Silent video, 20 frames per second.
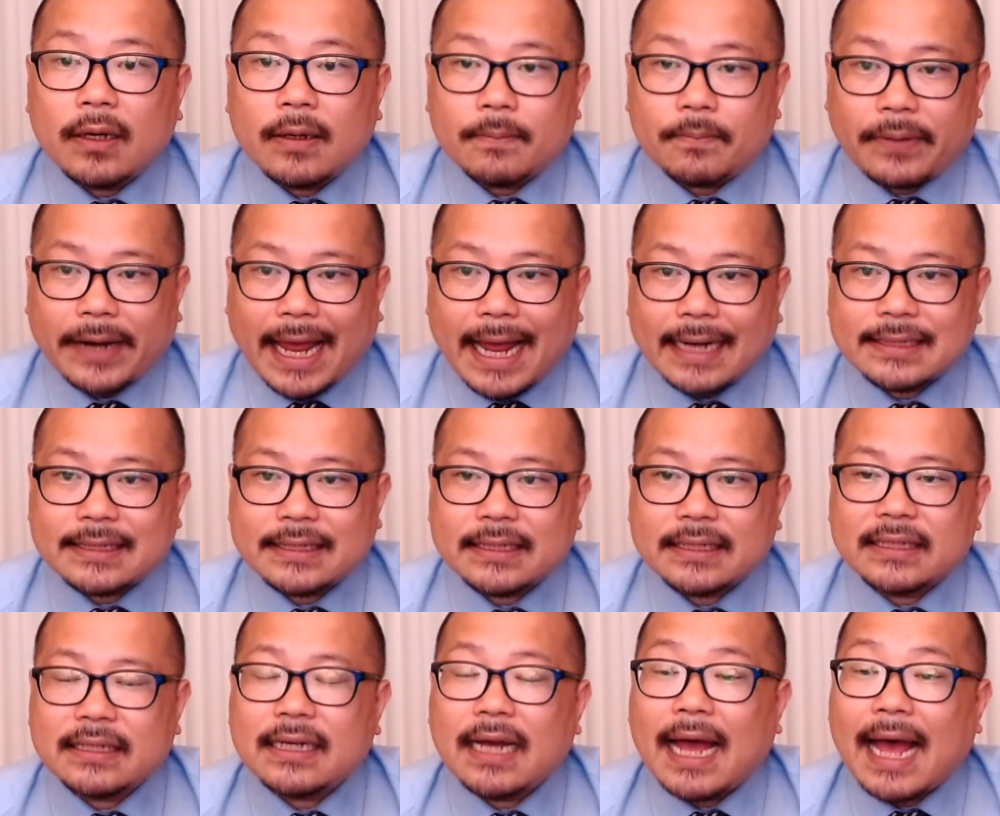
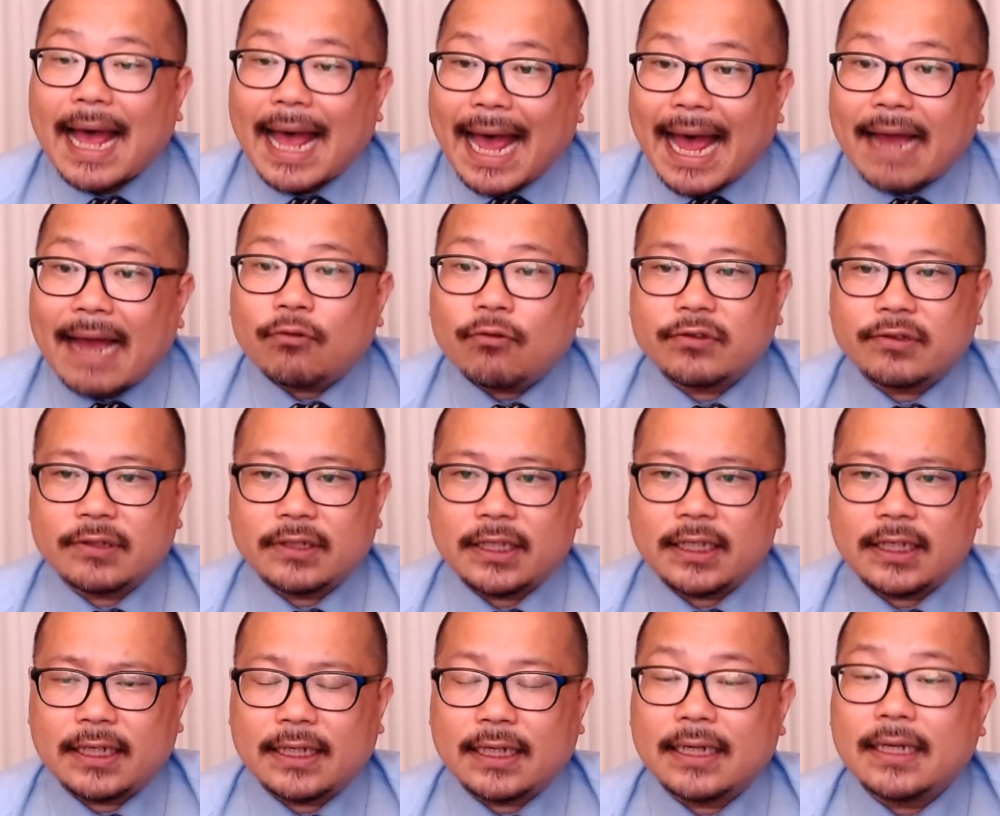프랑스, 한국
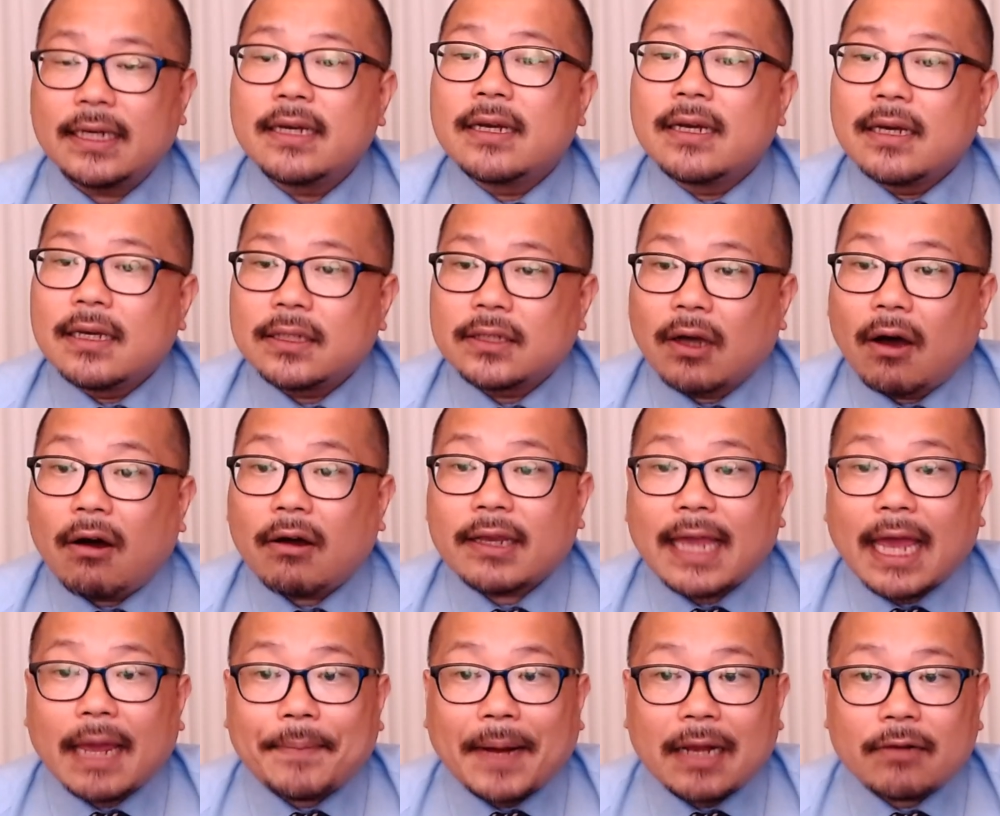등이
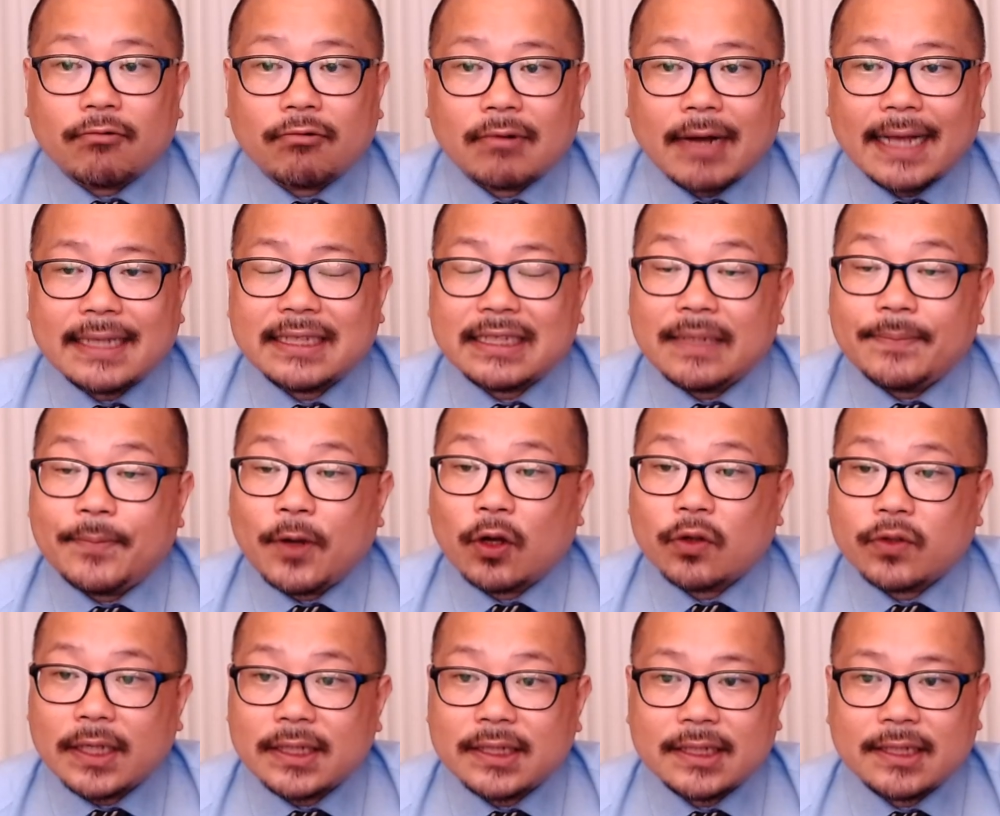저개발국가 질병
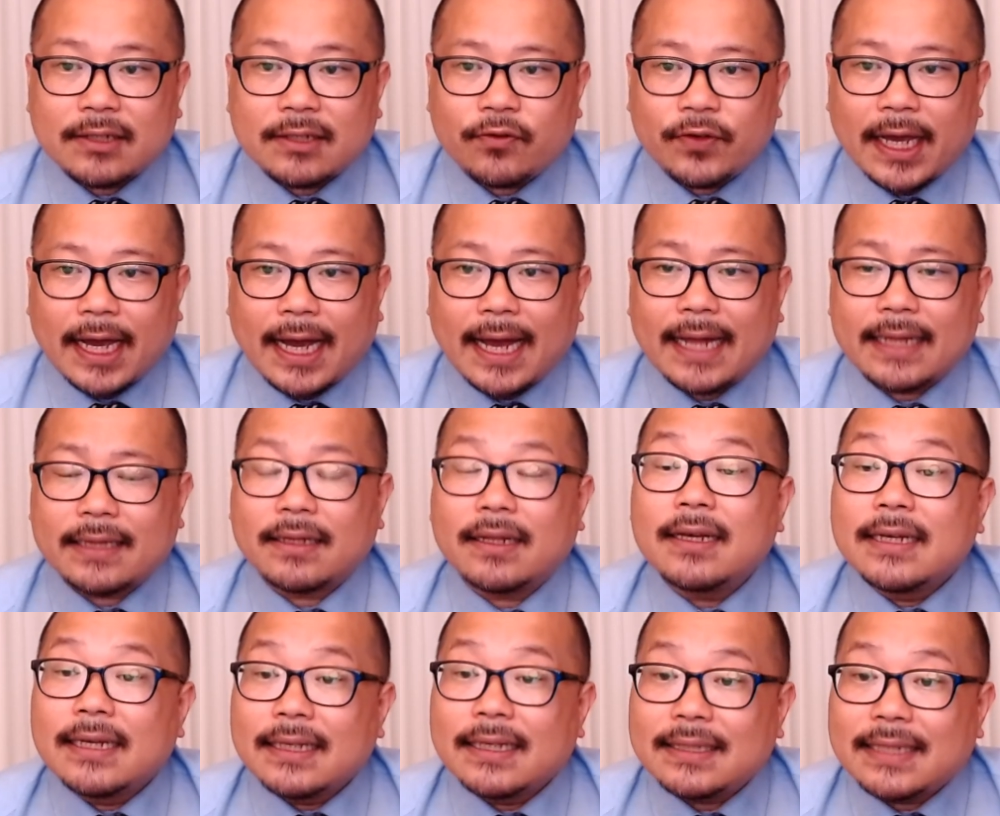퇴치를 위한
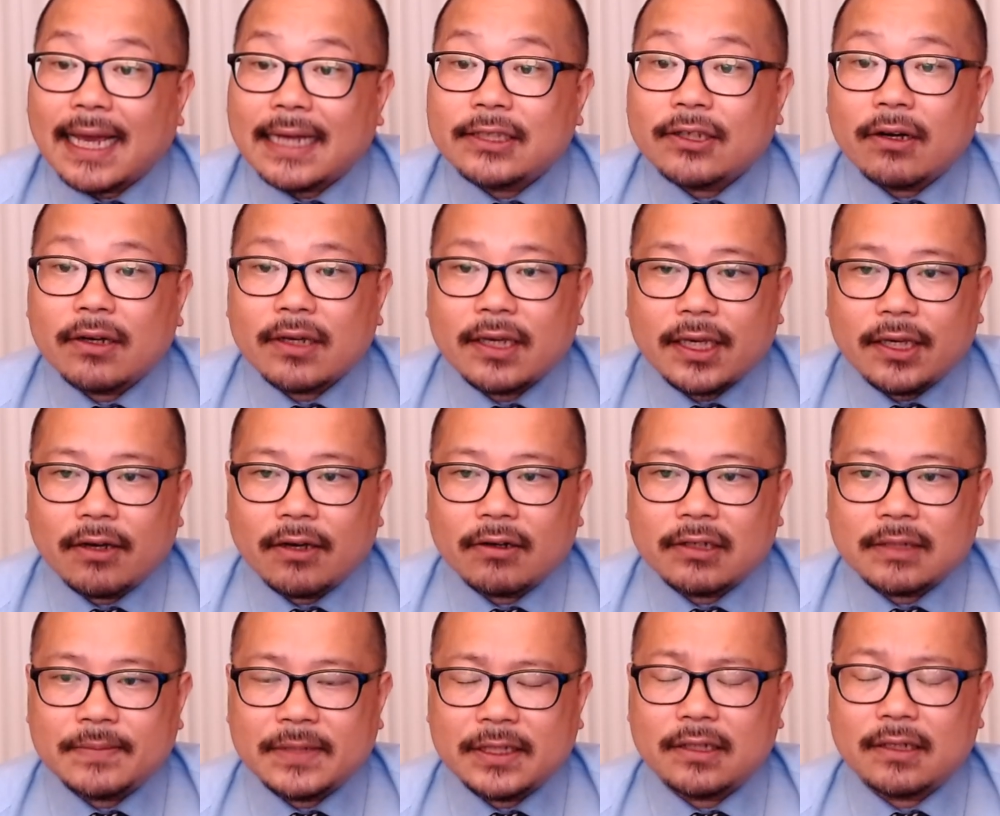재정
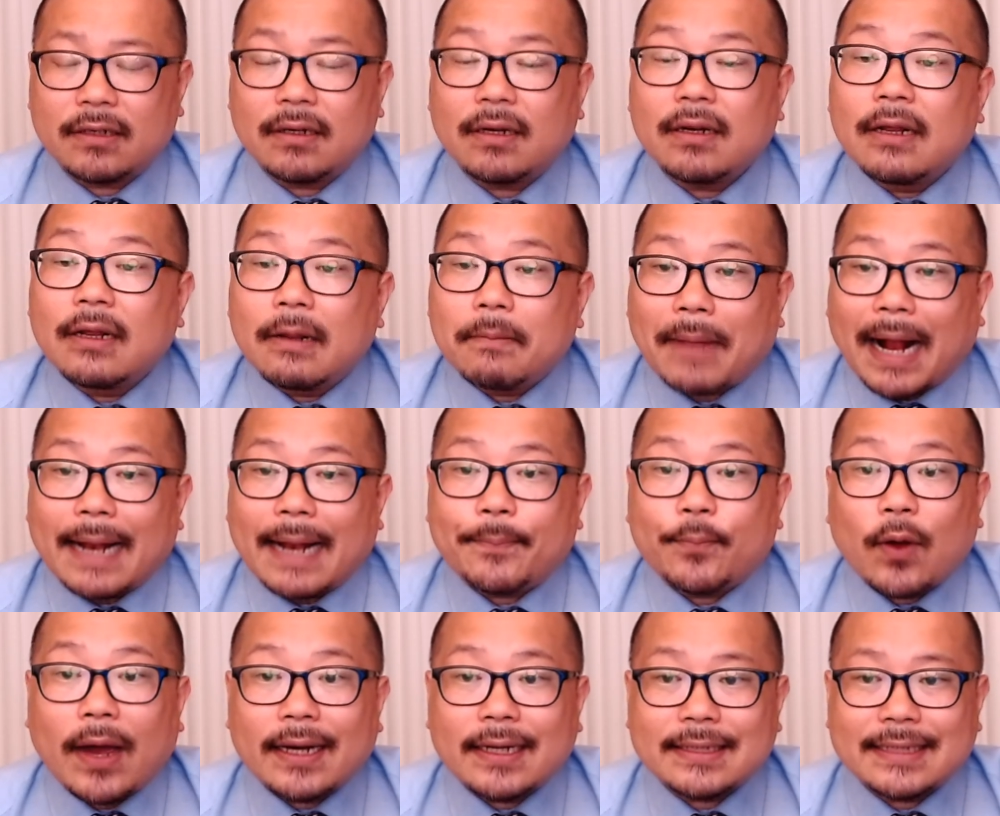기여금을
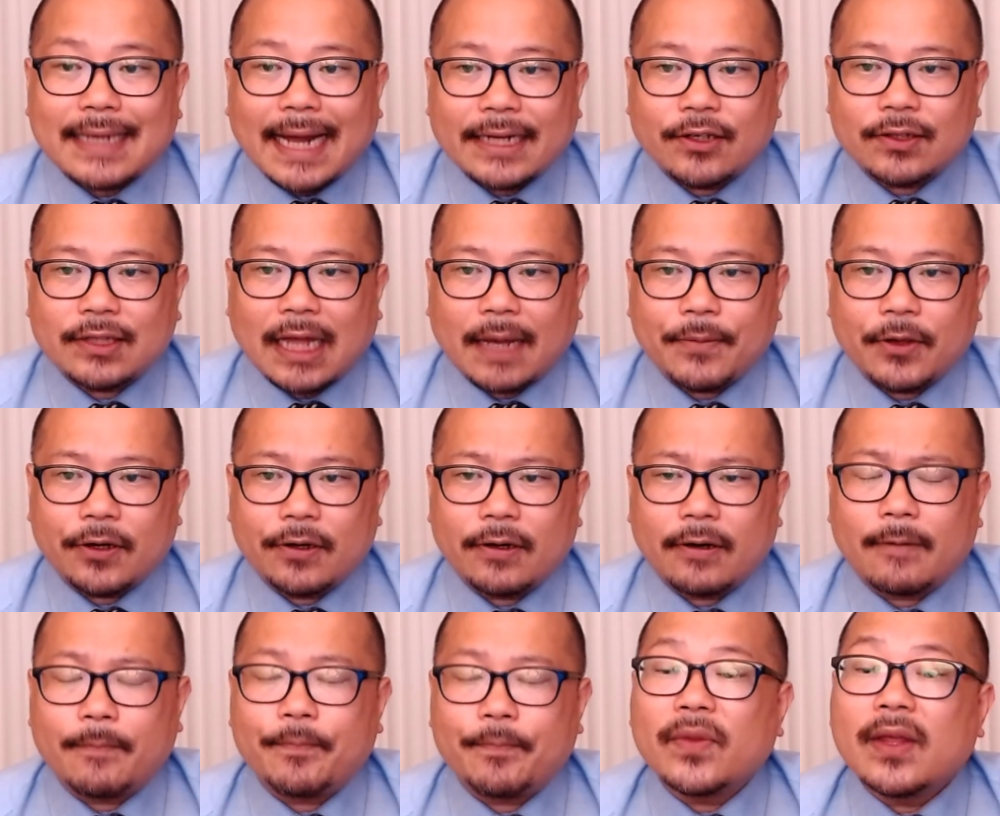발표하는 자리였다며